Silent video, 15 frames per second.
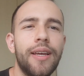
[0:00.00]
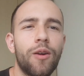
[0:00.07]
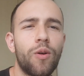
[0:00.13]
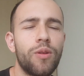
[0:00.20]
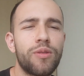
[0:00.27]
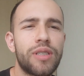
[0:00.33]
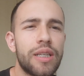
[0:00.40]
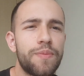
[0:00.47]

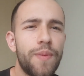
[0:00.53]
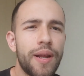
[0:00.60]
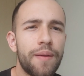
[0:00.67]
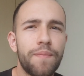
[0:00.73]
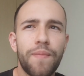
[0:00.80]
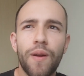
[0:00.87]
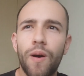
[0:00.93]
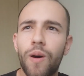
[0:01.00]
cuando ustedes, por
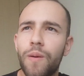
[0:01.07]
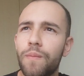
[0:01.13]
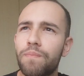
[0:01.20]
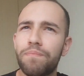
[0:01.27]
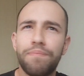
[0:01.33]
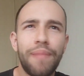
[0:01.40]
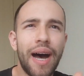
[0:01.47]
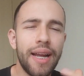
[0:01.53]
ejemplo,
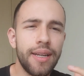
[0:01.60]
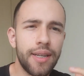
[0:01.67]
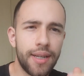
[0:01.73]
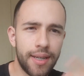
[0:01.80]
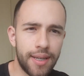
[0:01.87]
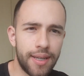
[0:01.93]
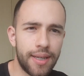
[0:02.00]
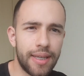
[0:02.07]
van
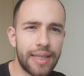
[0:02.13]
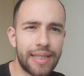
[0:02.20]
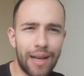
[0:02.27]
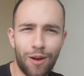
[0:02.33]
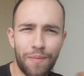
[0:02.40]
y se